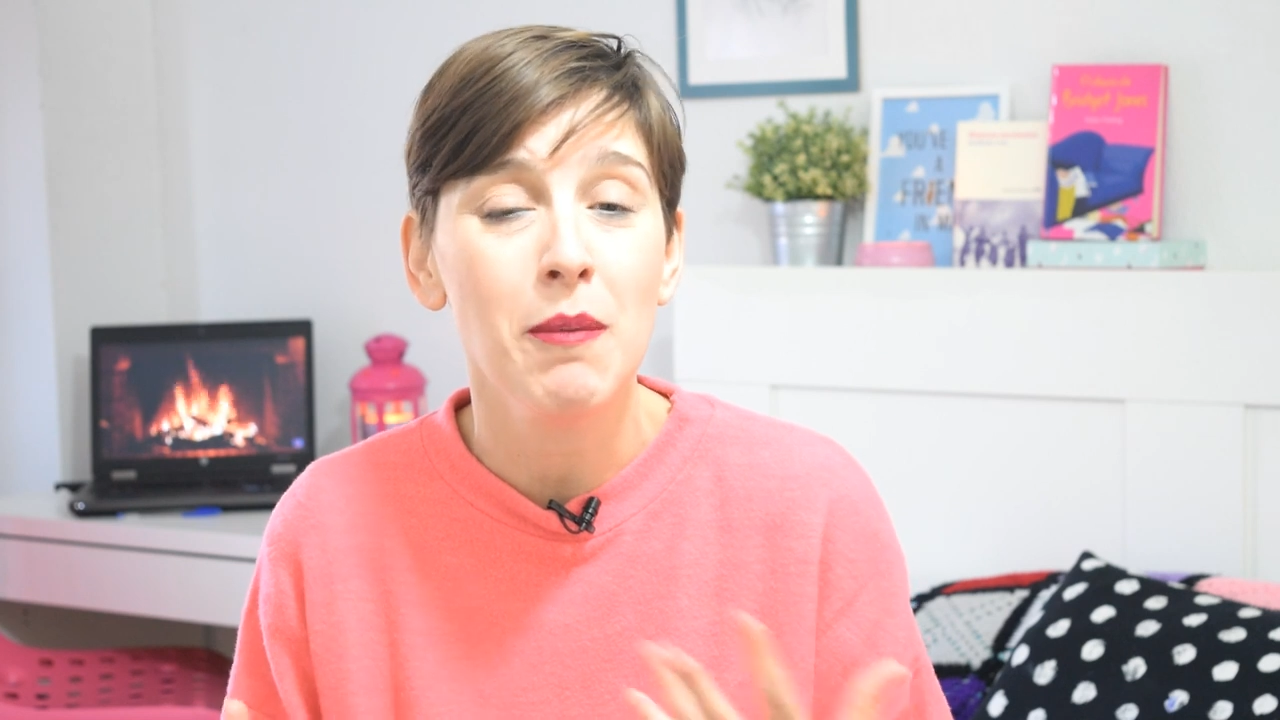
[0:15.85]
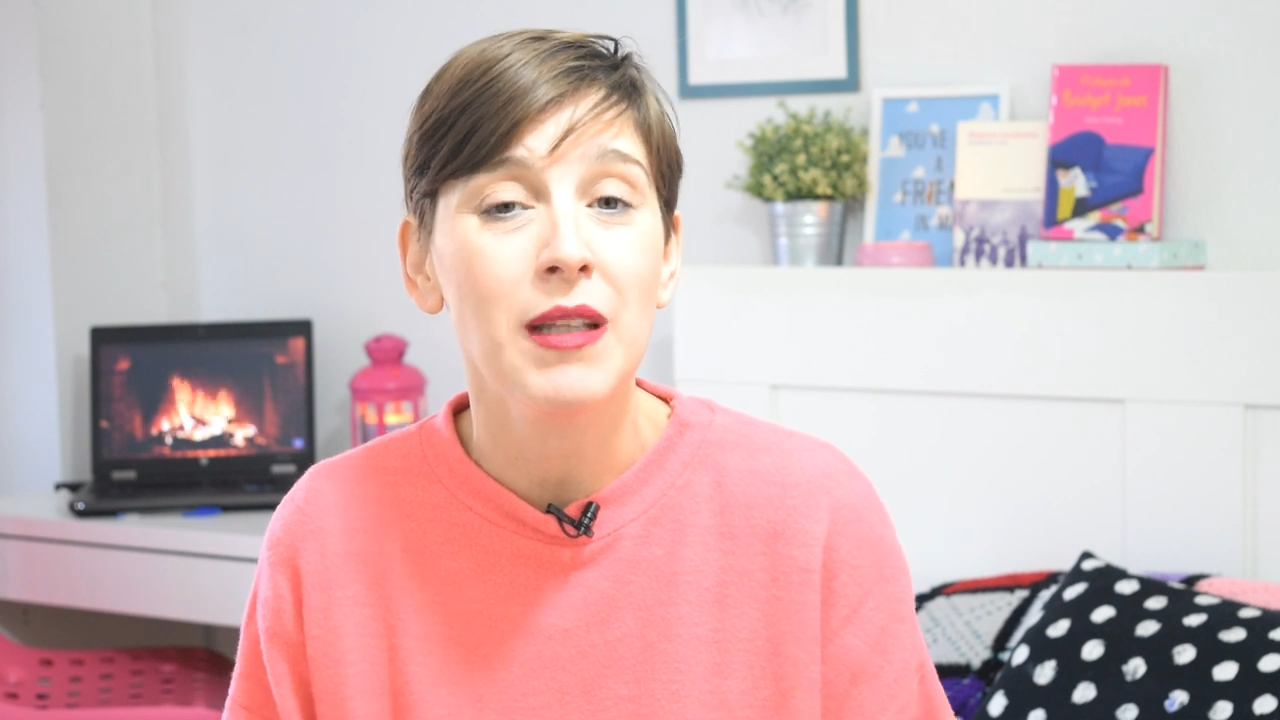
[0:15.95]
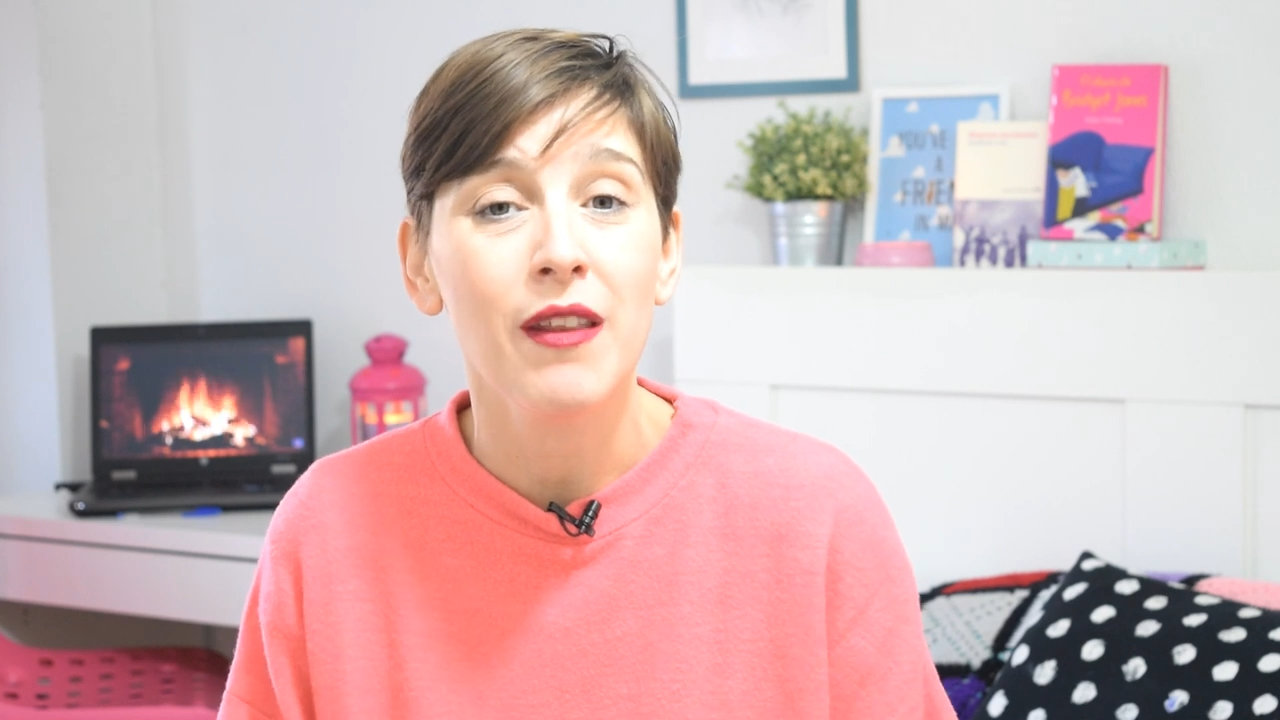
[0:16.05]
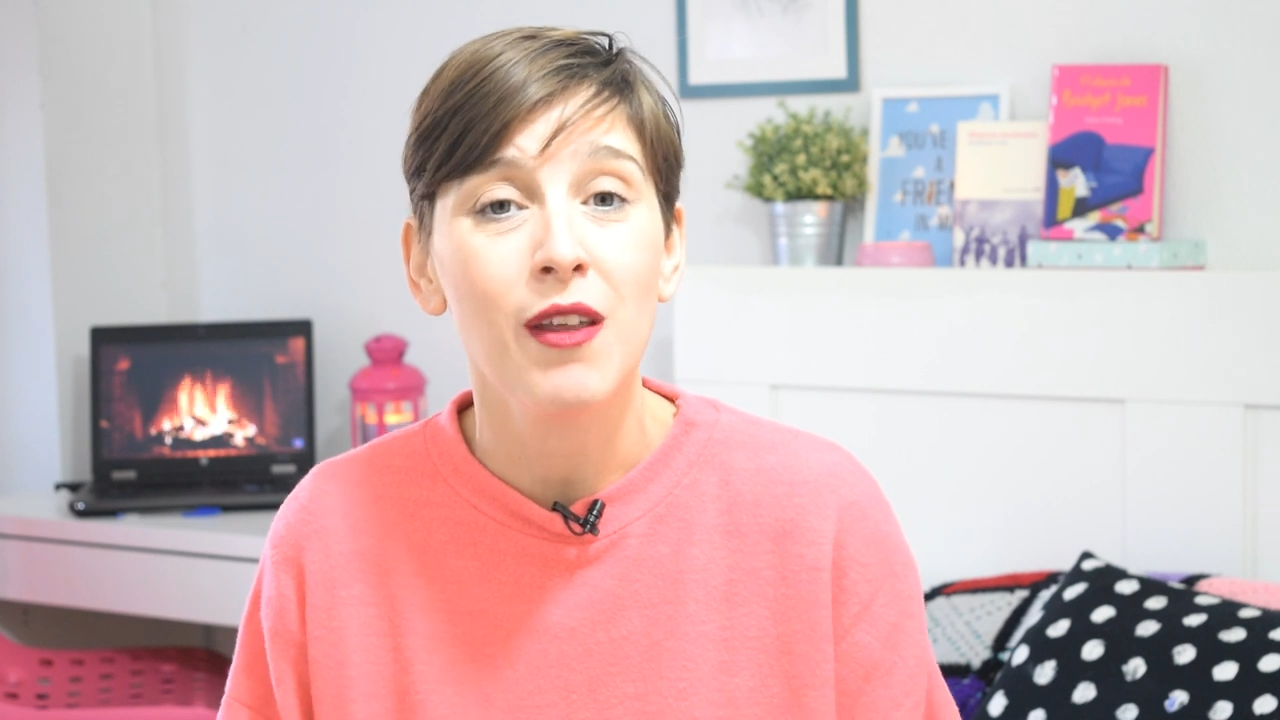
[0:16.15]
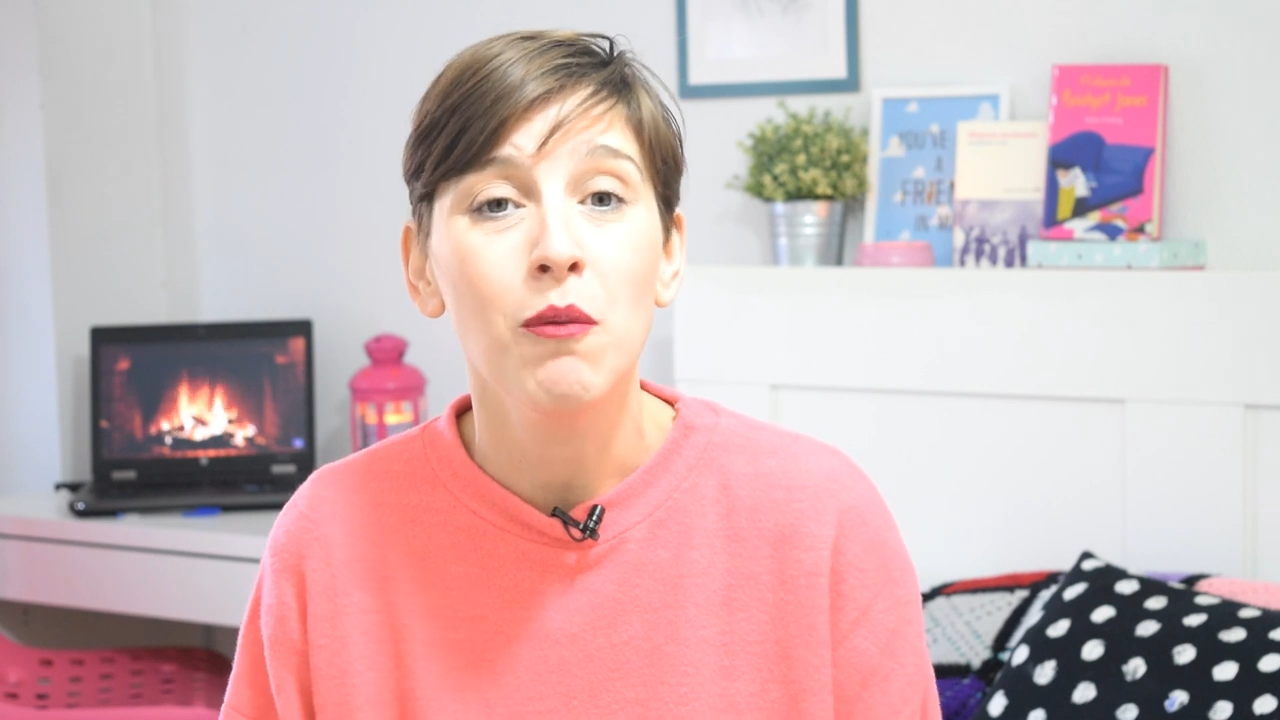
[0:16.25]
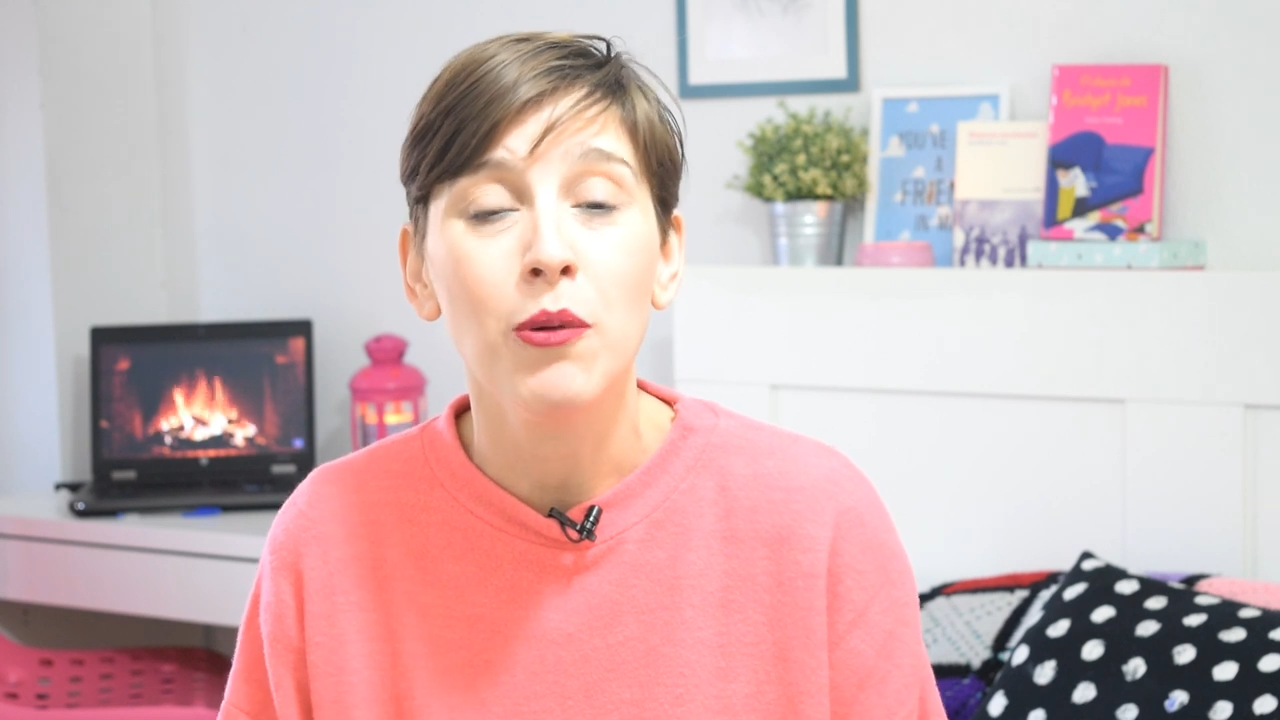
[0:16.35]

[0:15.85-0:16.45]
apetecía un